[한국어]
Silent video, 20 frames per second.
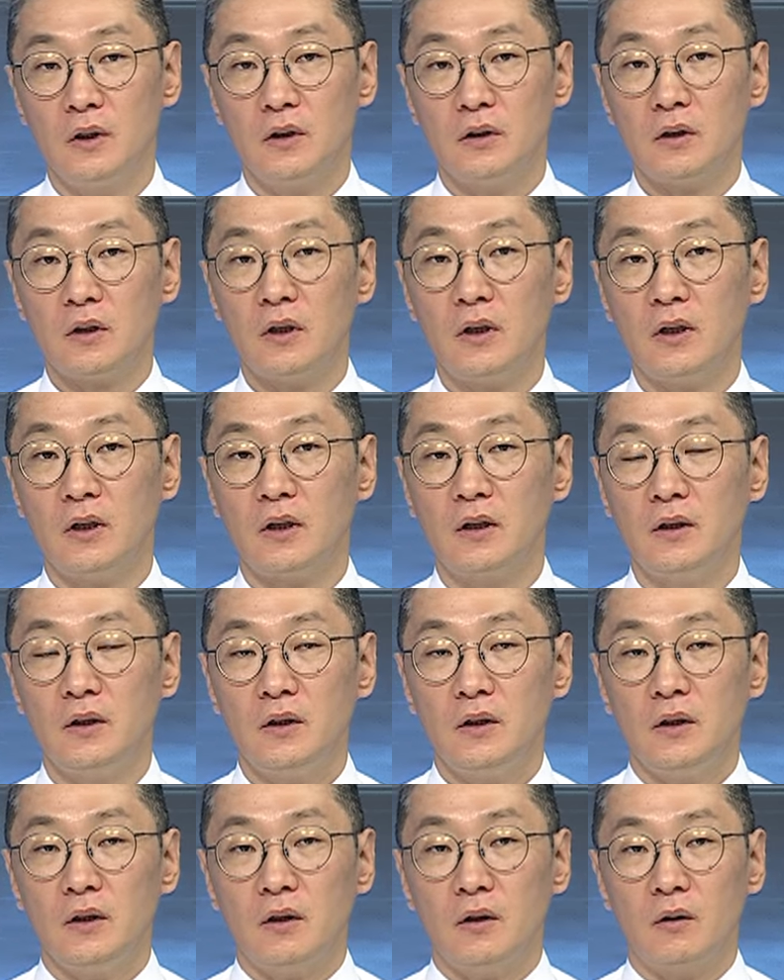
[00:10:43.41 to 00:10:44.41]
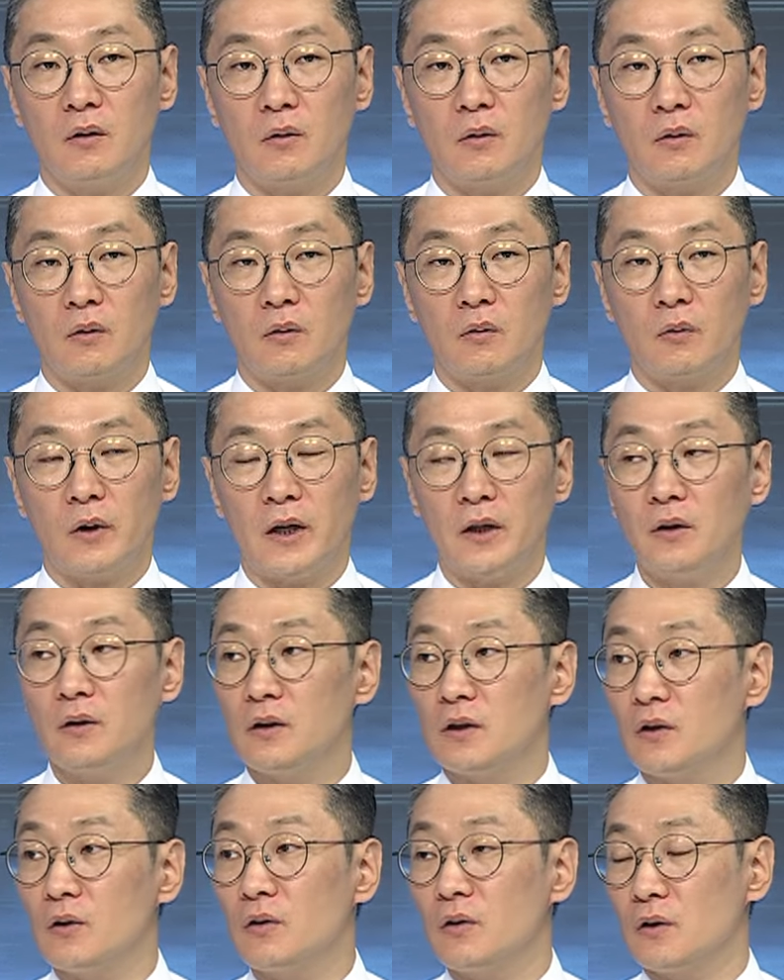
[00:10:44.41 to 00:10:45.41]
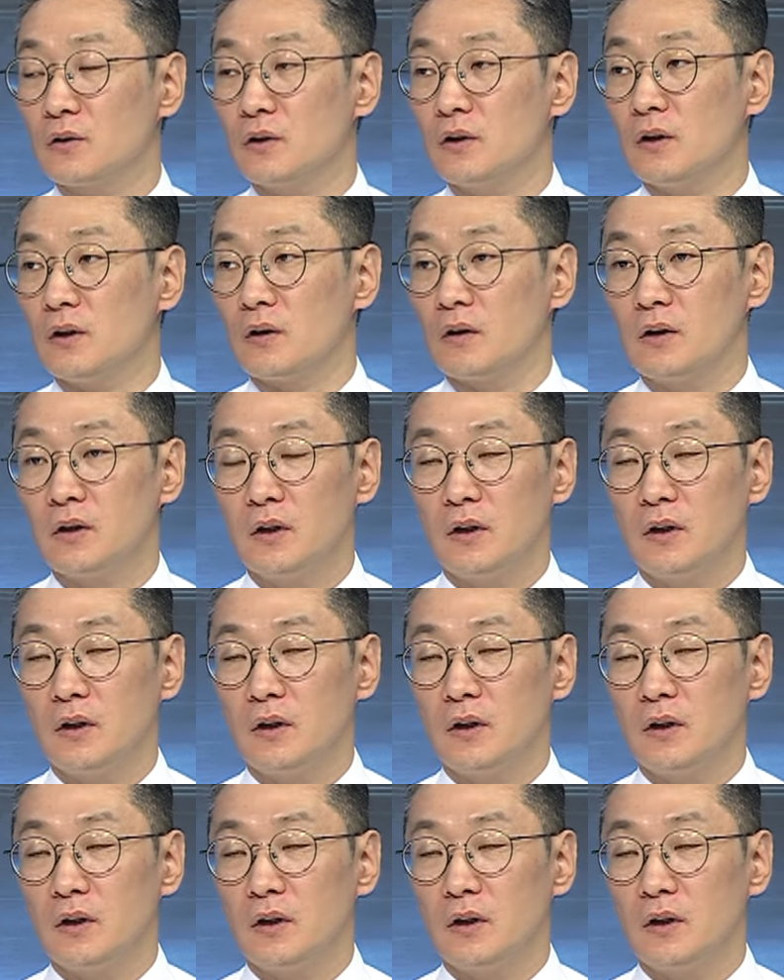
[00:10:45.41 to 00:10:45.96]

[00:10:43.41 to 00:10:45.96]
특히 어, 과연 이런 거죠.